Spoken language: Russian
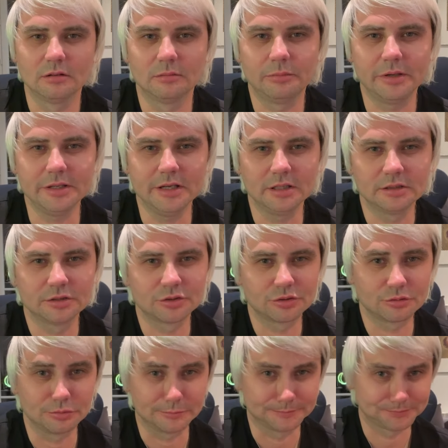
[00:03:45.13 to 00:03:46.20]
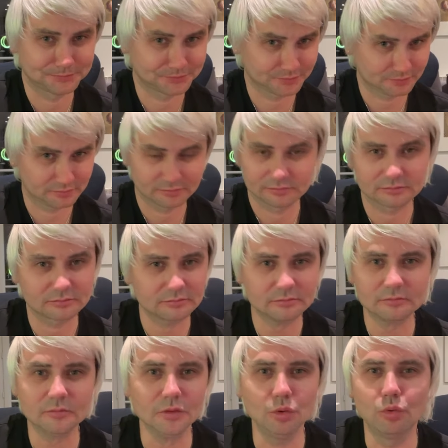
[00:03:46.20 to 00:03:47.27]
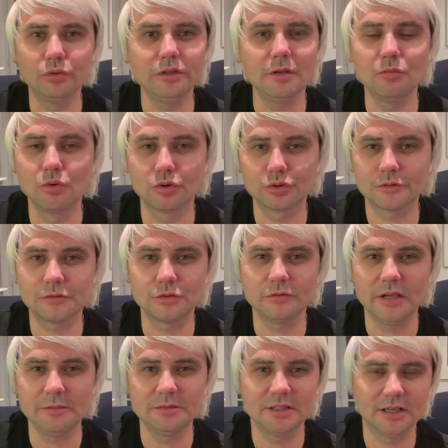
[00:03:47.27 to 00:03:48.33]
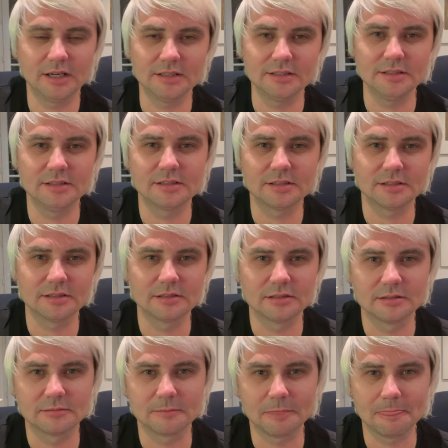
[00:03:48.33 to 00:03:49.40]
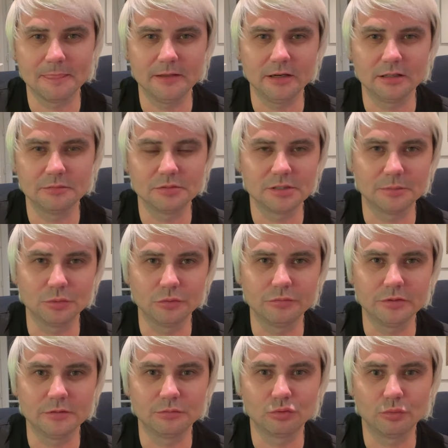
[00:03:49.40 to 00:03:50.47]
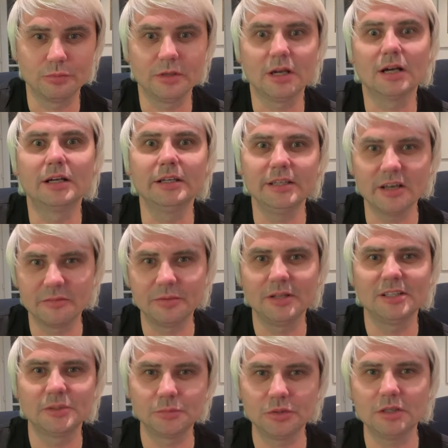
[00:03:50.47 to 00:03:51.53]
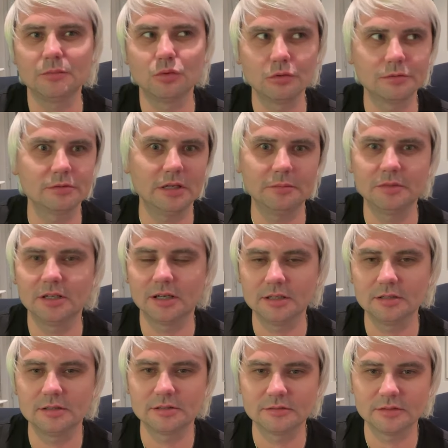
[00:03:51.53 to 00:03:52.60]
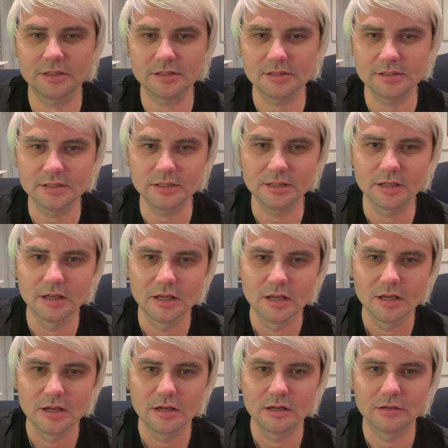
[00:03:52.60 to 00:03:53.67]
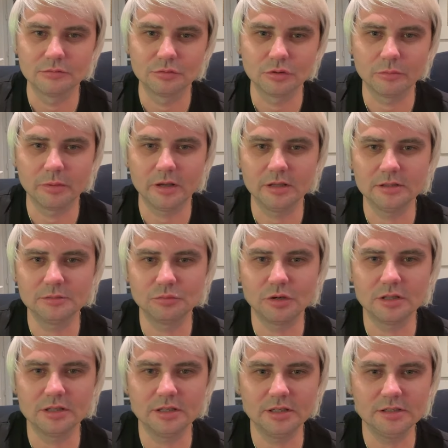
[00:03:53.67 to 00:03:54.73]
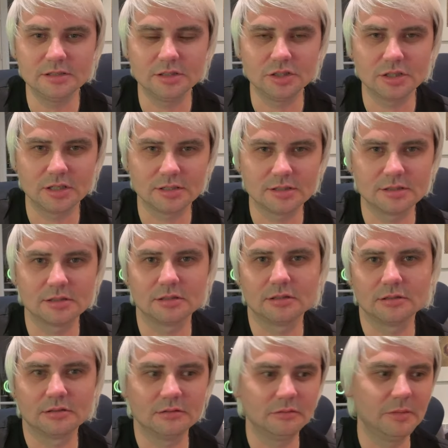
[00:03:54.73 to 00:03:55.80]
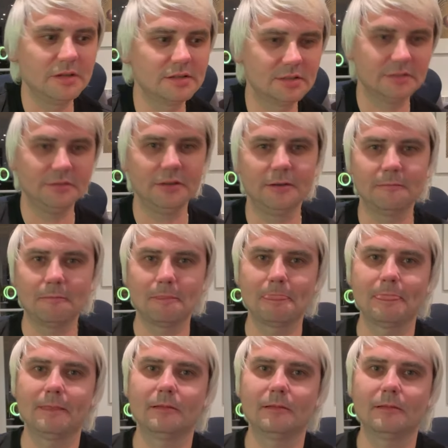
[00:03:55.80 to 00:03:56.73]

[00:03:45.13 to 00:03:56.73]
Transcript: э, понятно, что он не может все время находиться рядом со мной в Европе. Как и я, в принципе, не мог все время находиться в России. Вот, поэтому Андрей сейчас э, в Москве.